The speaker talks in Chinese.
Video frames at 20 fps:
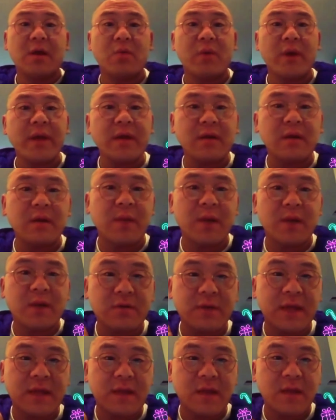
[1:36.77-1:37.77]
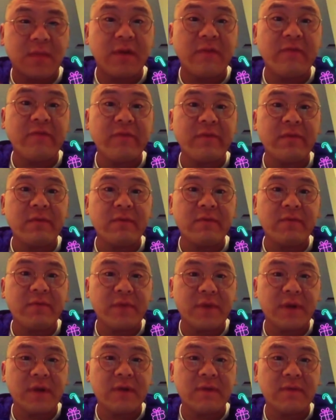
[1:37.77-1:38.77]
我一哥们儿就在那里面
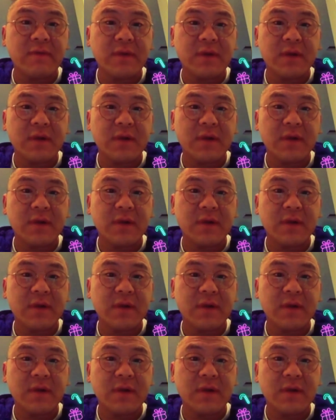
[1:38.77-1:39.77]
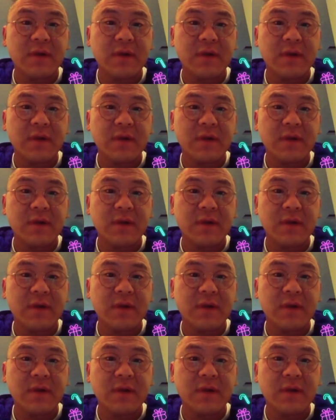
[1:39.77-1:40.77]
负责这负责人啊，真
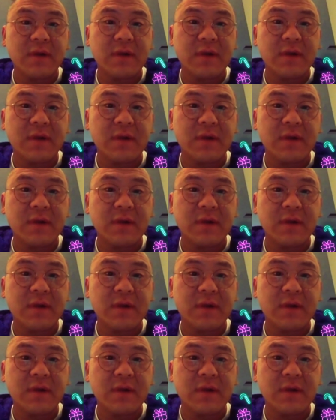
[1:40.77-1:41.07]
牛逼